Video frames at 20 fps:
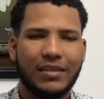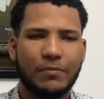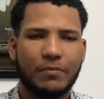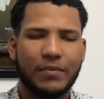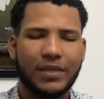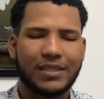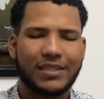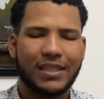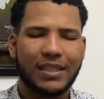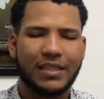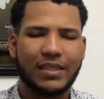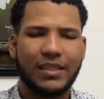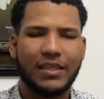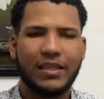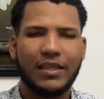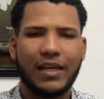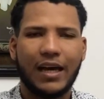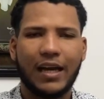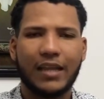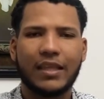
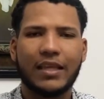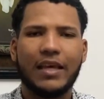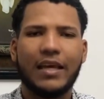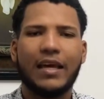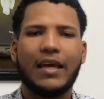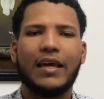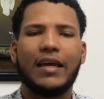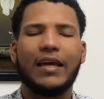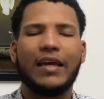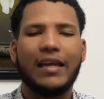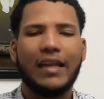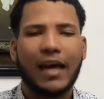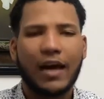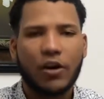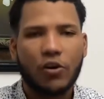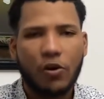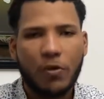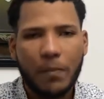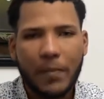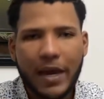versatilidad en la
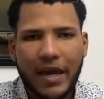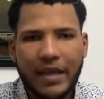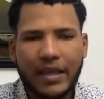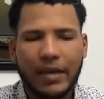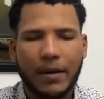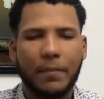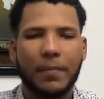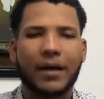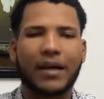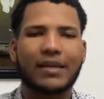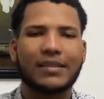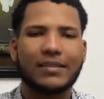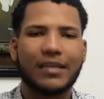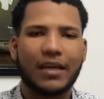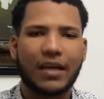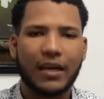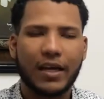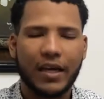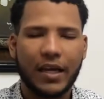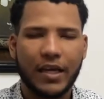comedia para
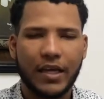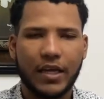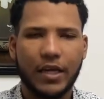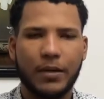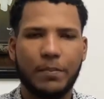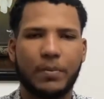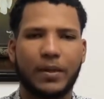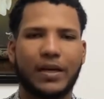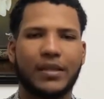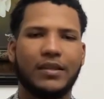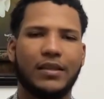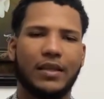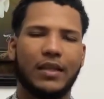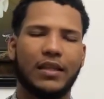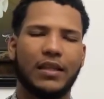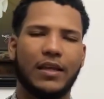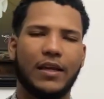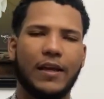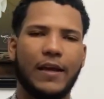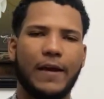hacer reír, para
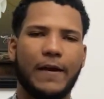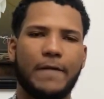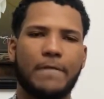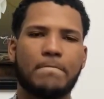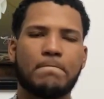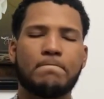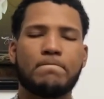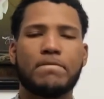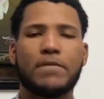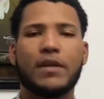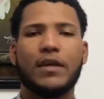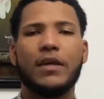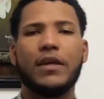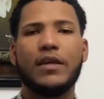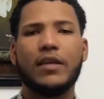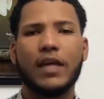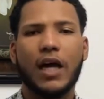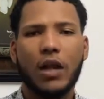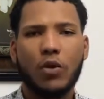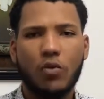entretener.
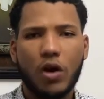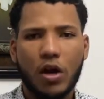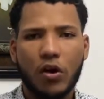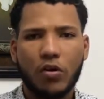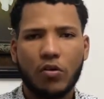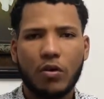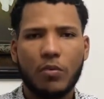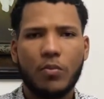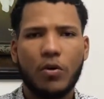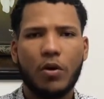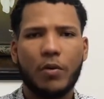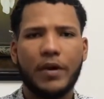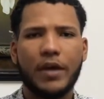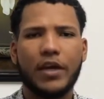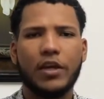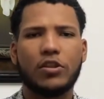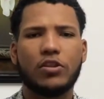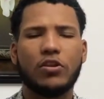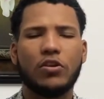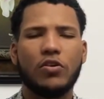Y ya luego lo hemos
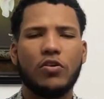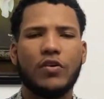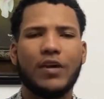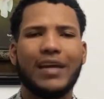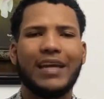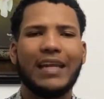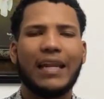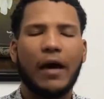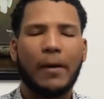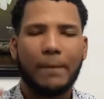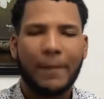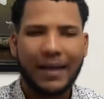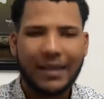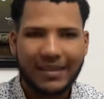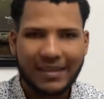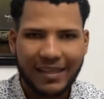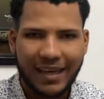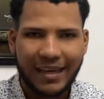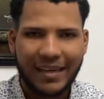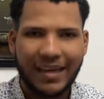visto en la
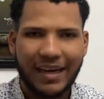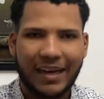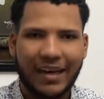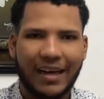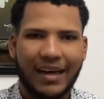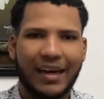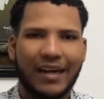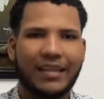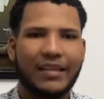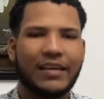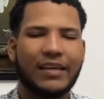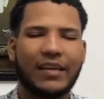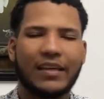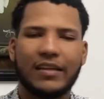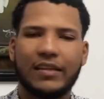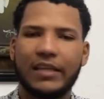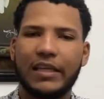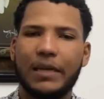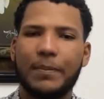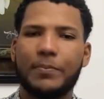pantalla grande, que
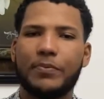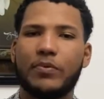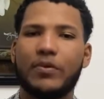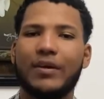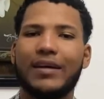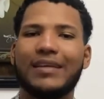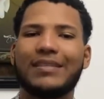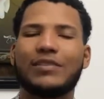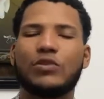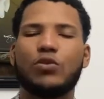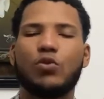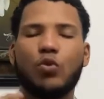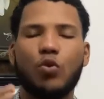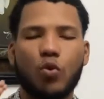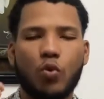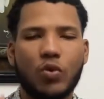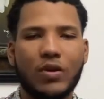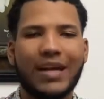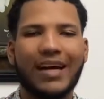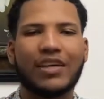el tipo es
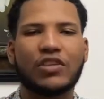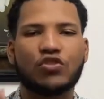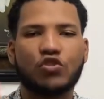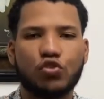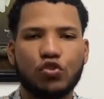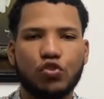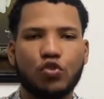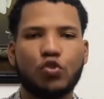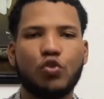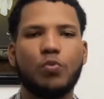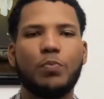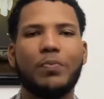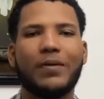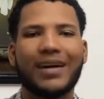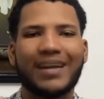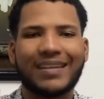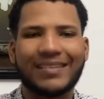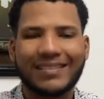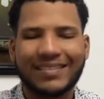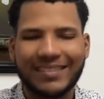una
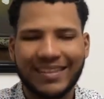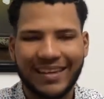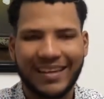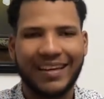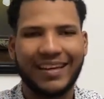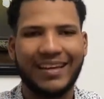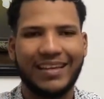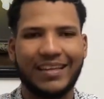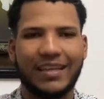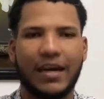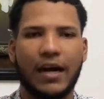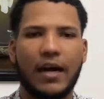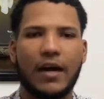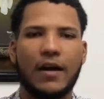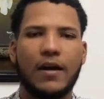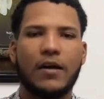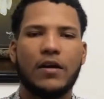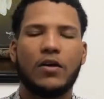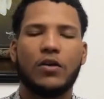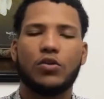superestrella.
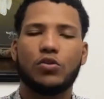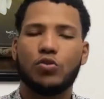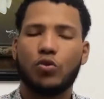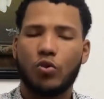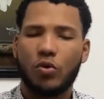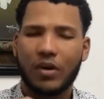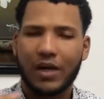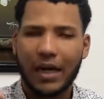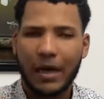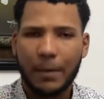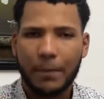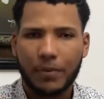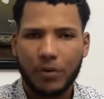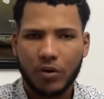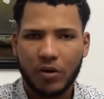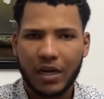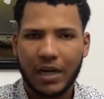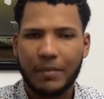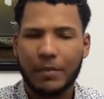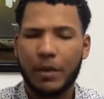Su gran
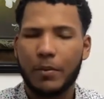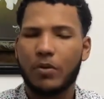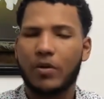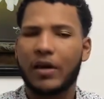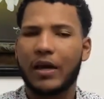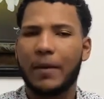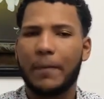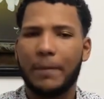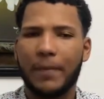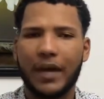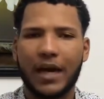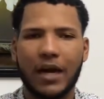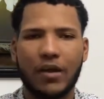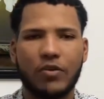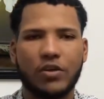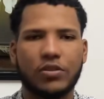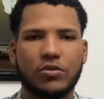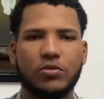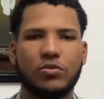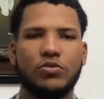programa
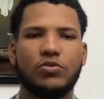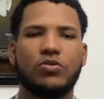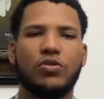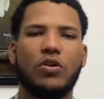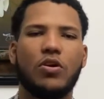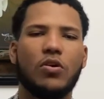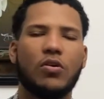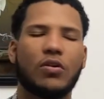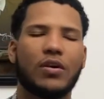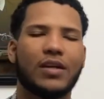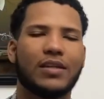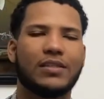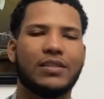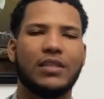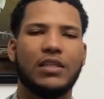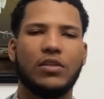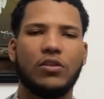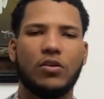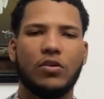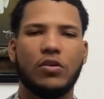Boquepiano es un show que ha
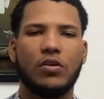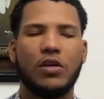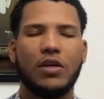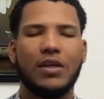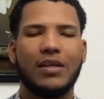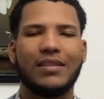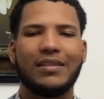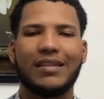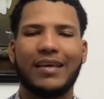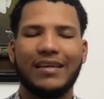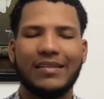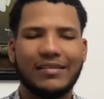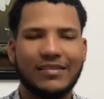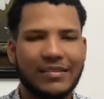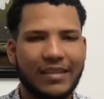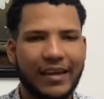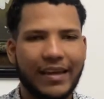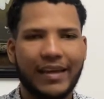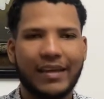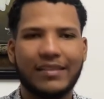sido
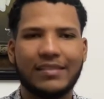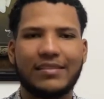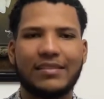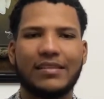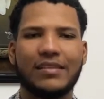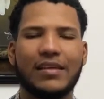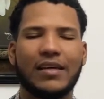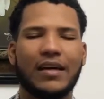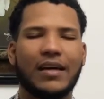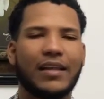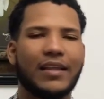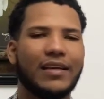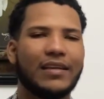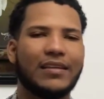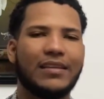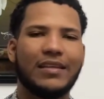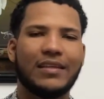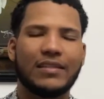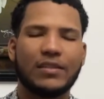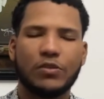tendencia
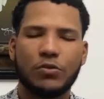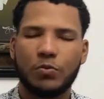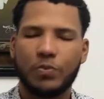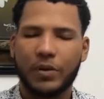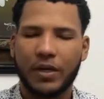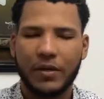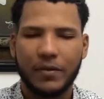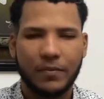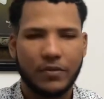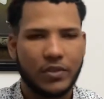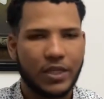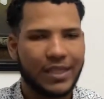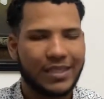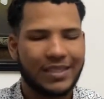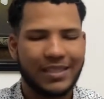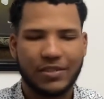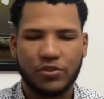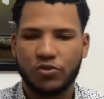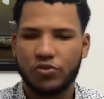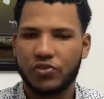desde, su,
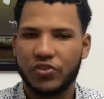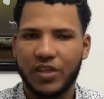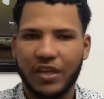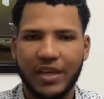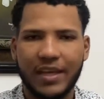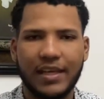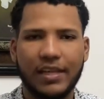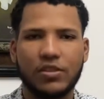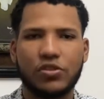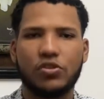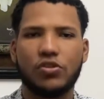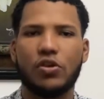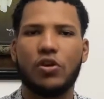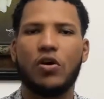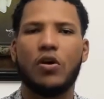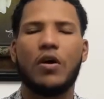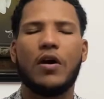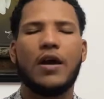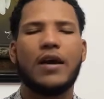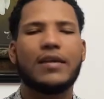desde sus
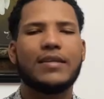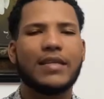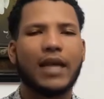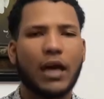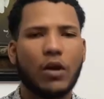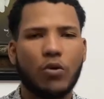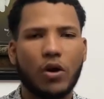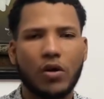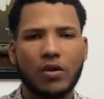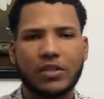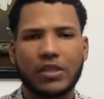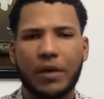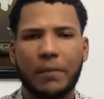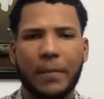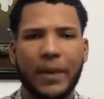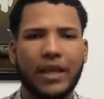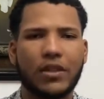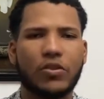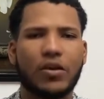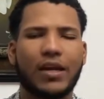inicios, ya luego el
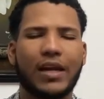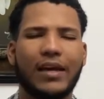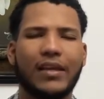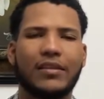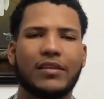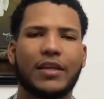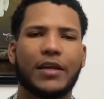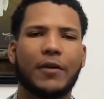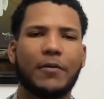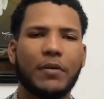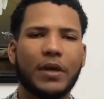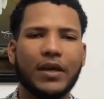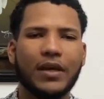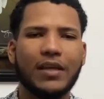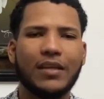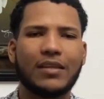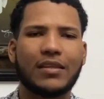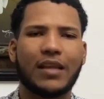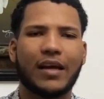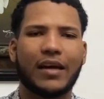segmento de las
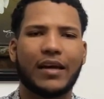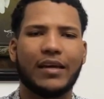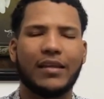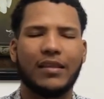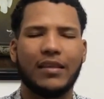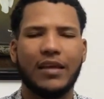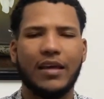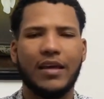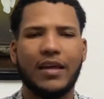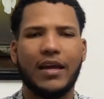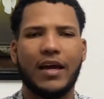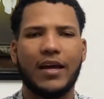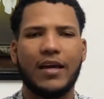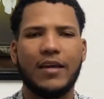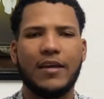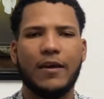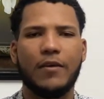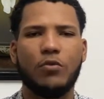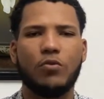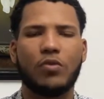entrevistas que tiene
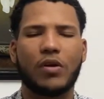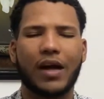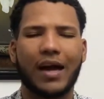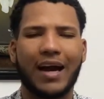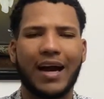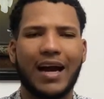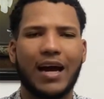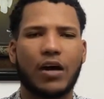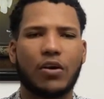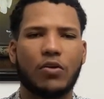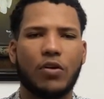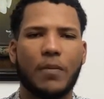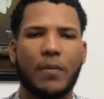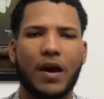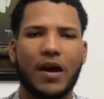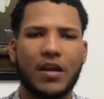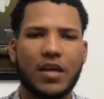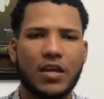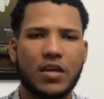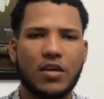ahí en un carro
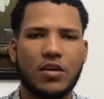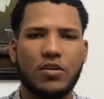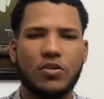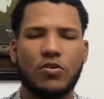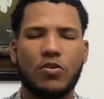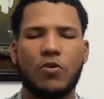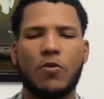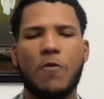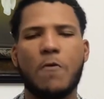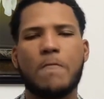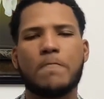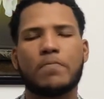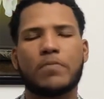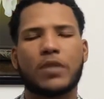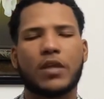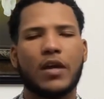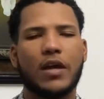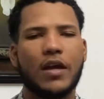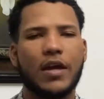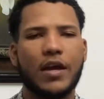amarillo,
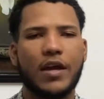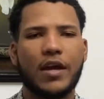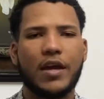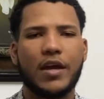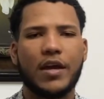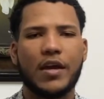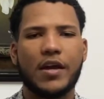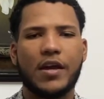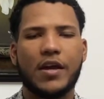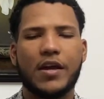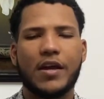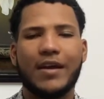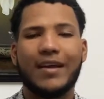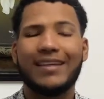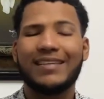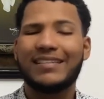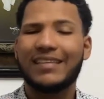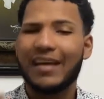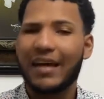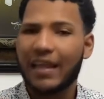eh,
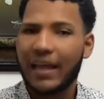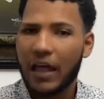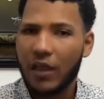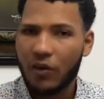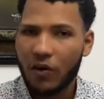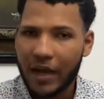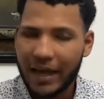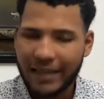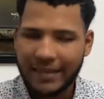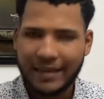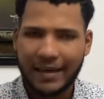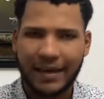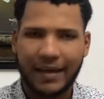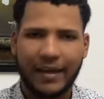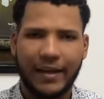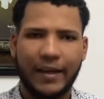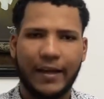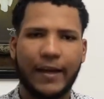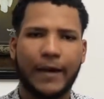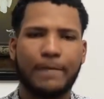y se ha dado la
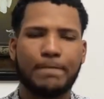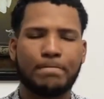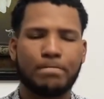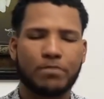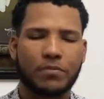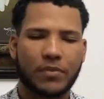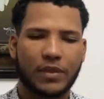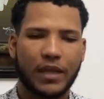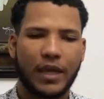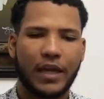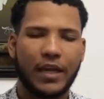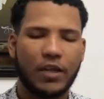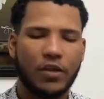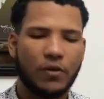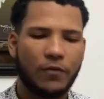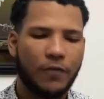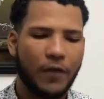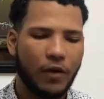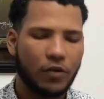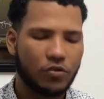tarea,
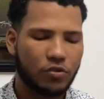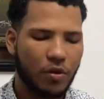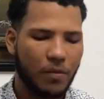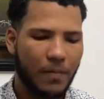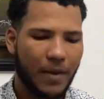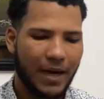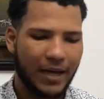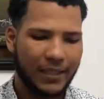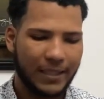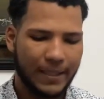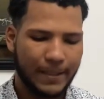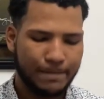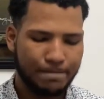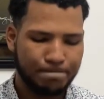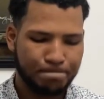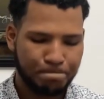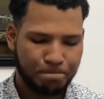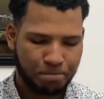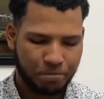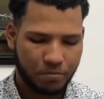querido Fausto Mata,
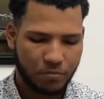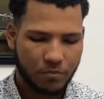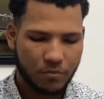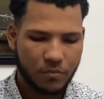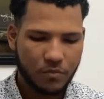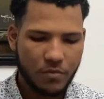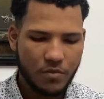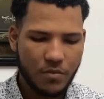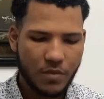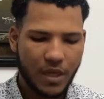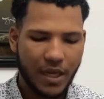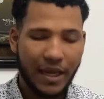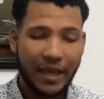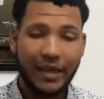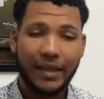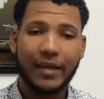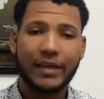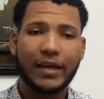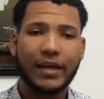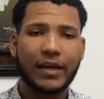
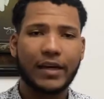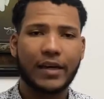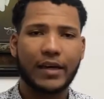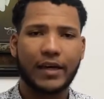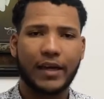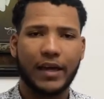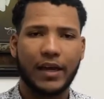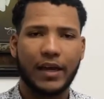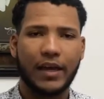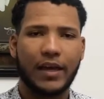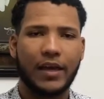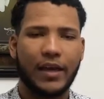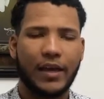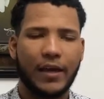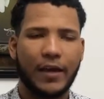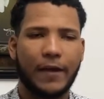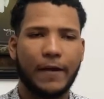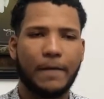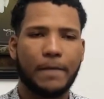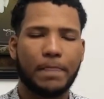y es que él cree que él
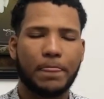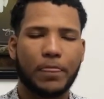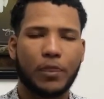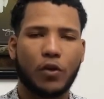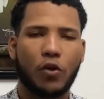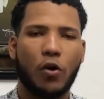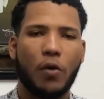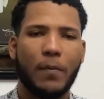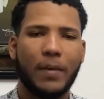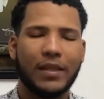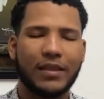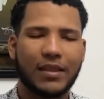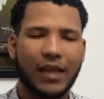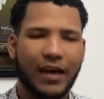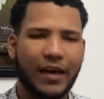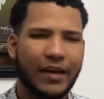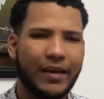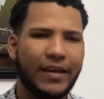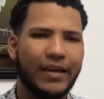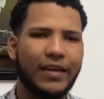es
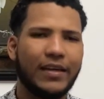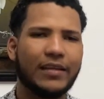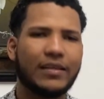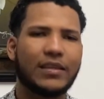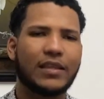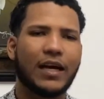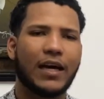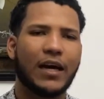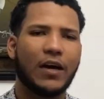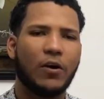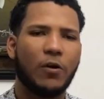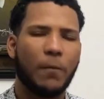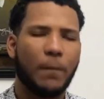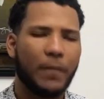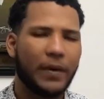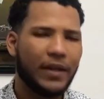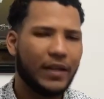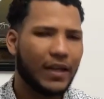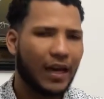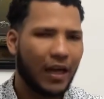comentarista,
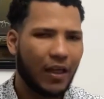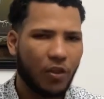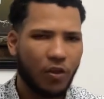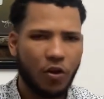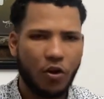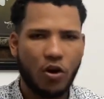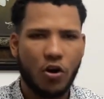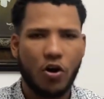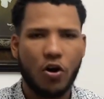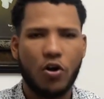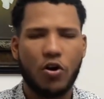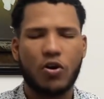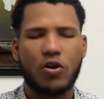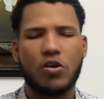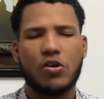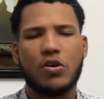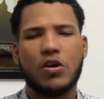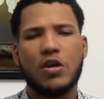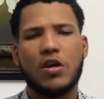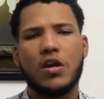
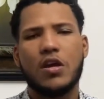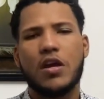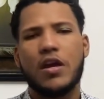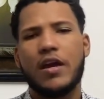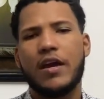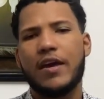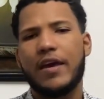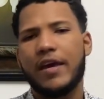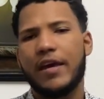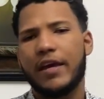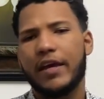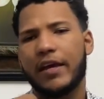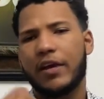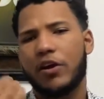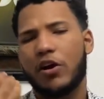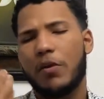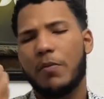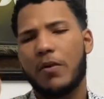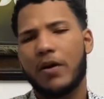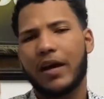opinador, eh,
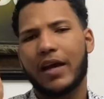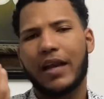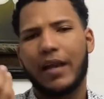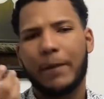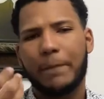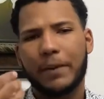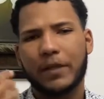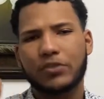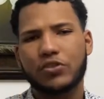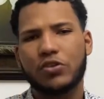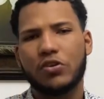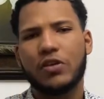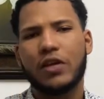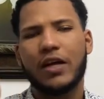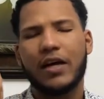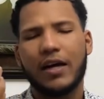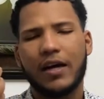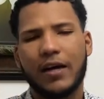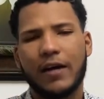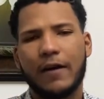como que la
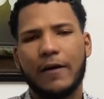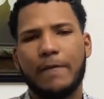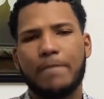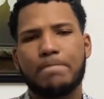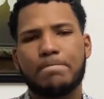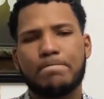persona